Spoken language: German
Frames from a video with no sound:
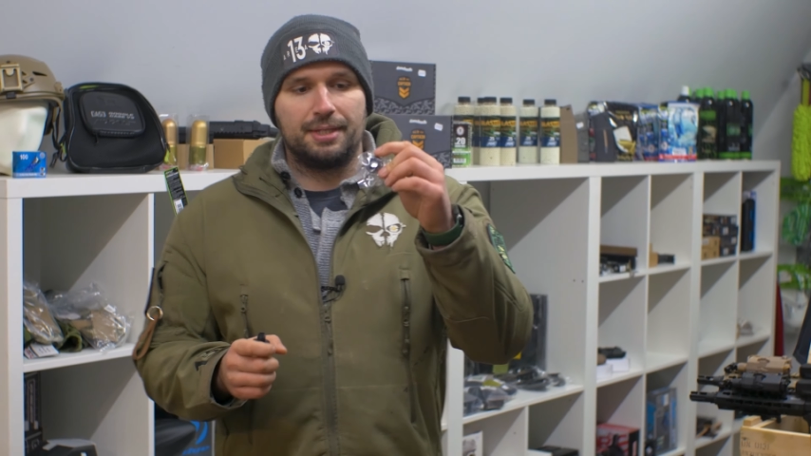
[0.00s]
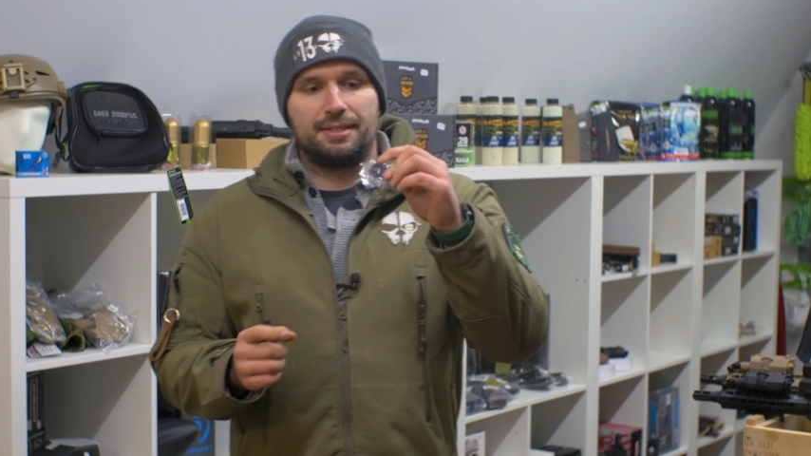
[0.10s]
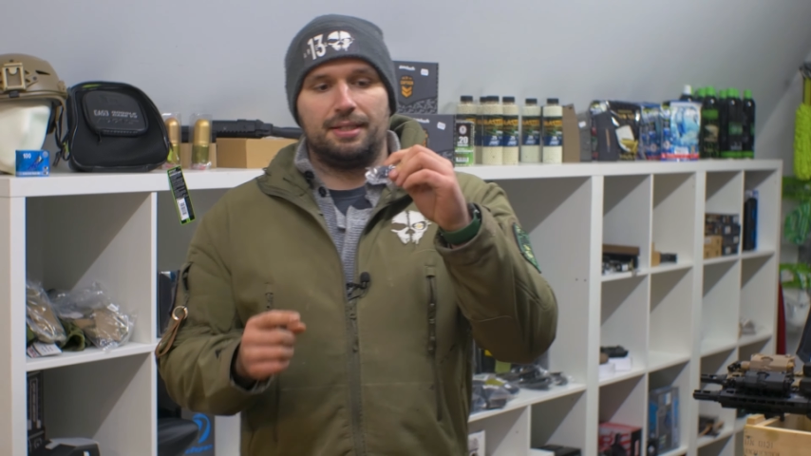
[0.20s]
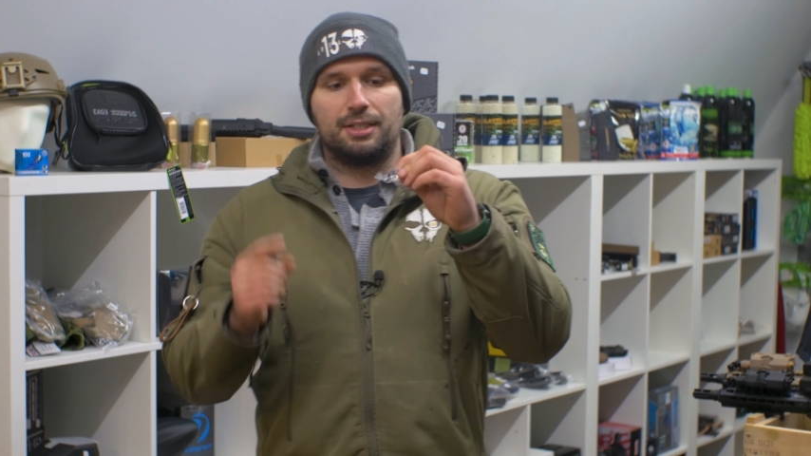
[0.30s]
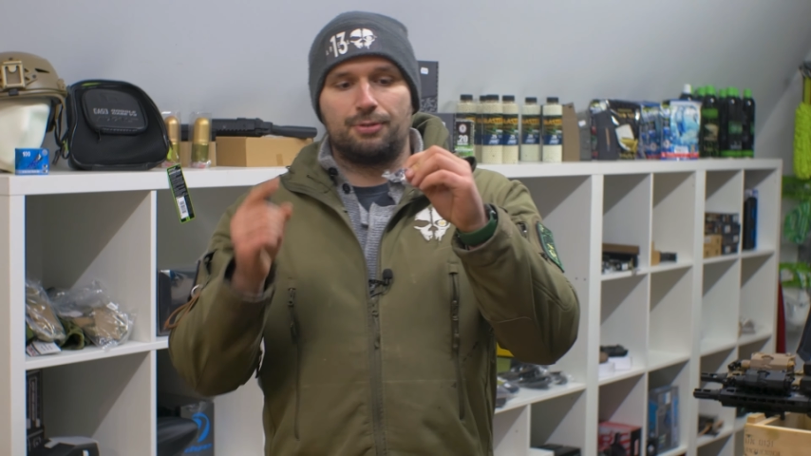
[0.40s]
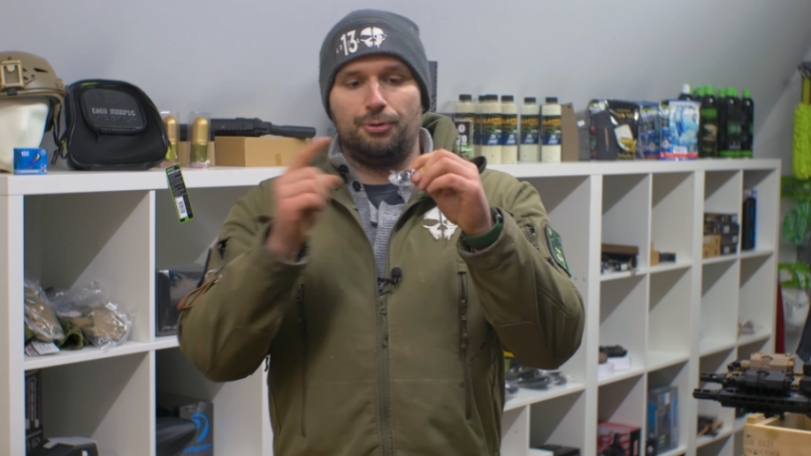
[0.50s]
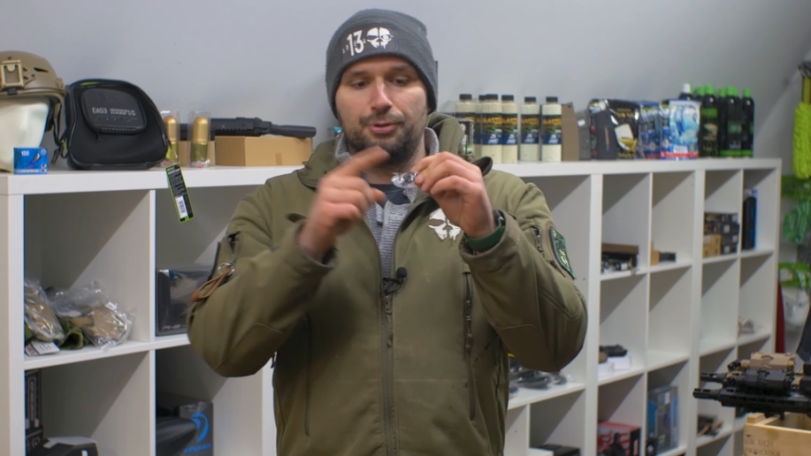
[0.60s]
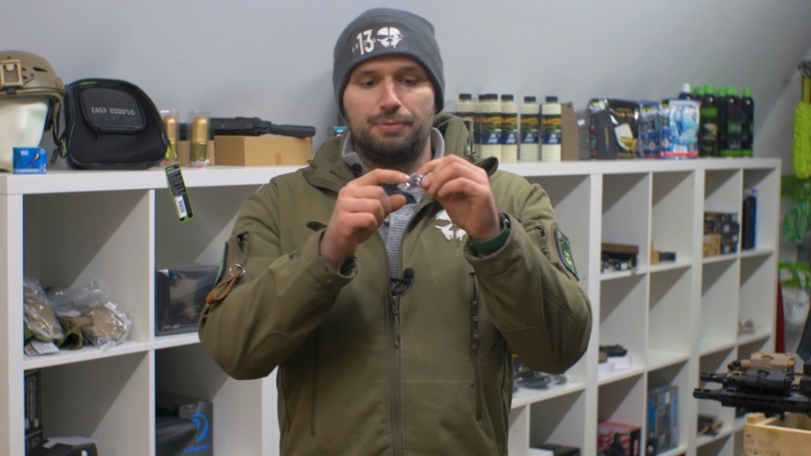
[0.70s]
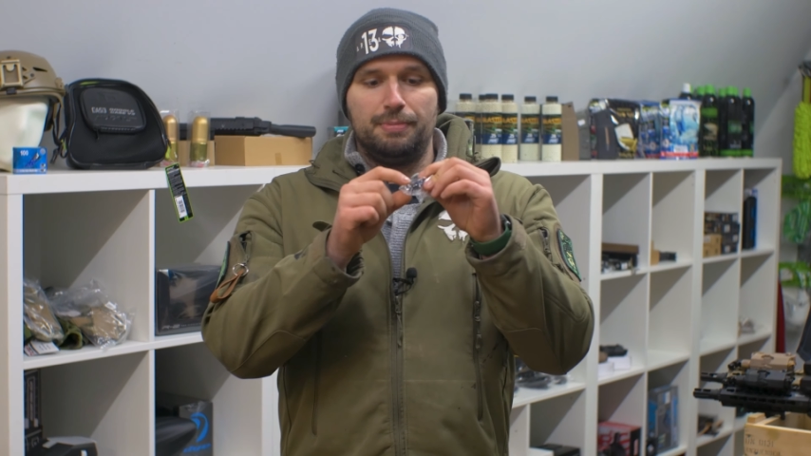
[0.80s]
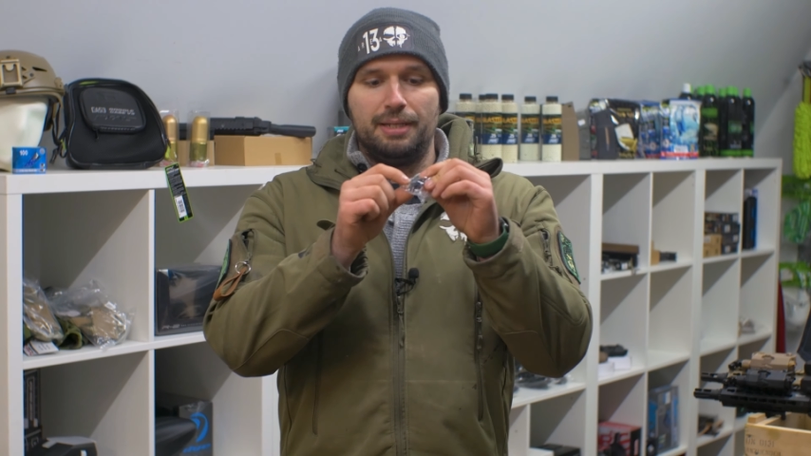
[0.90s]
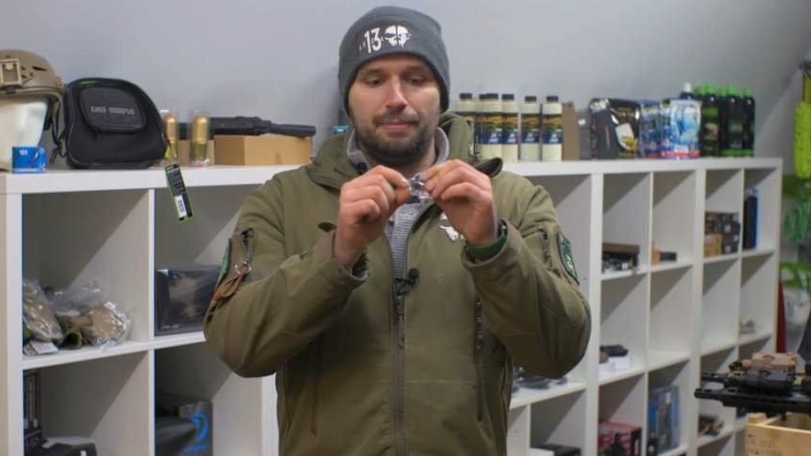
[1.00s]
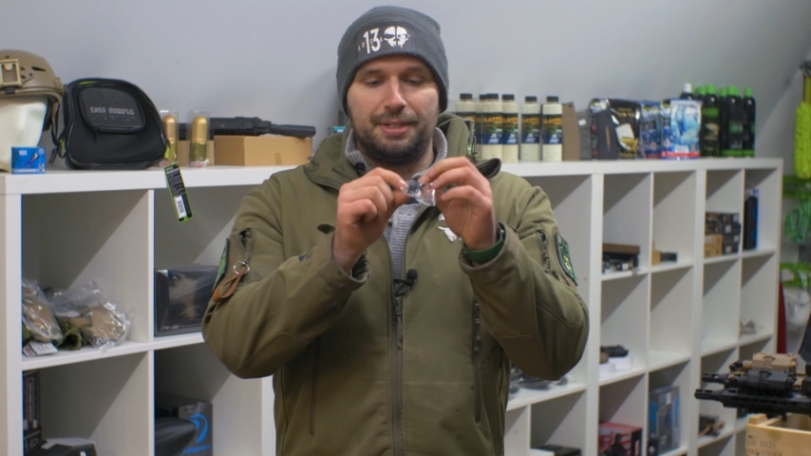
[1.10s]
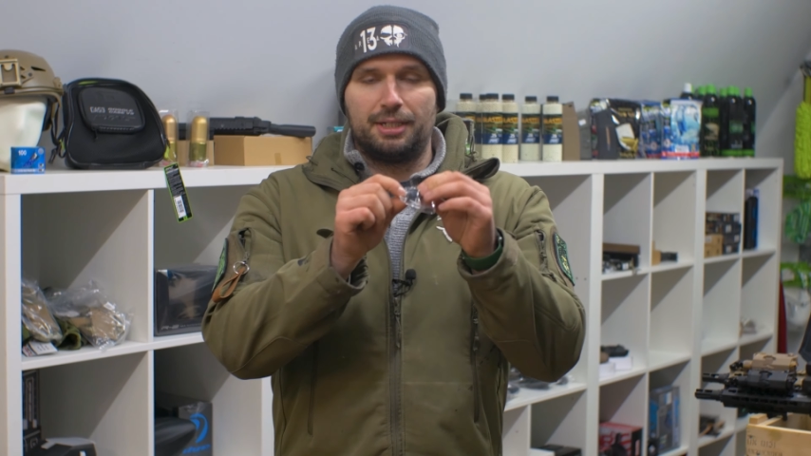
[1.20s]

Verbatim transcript: Das ist dann das 14 mm